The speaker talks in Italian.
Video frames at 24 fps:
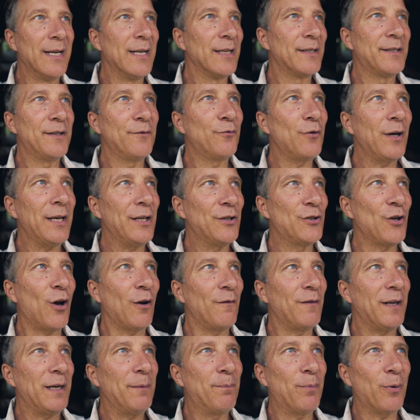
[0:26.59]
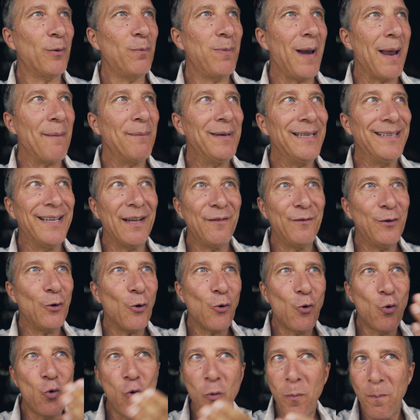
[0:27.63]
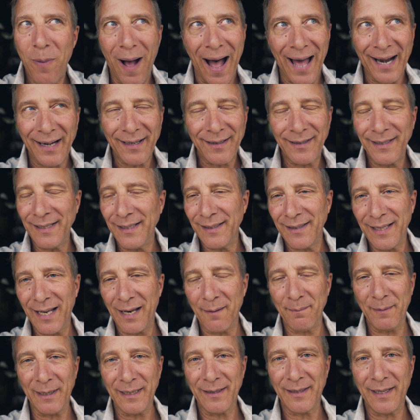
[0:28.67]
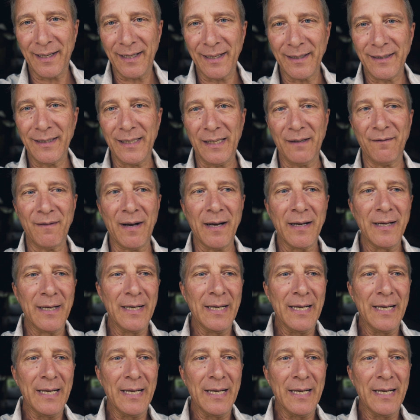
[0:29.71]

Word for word: Se vuoi risolvere i problemi devi occuparti della mente reattiva.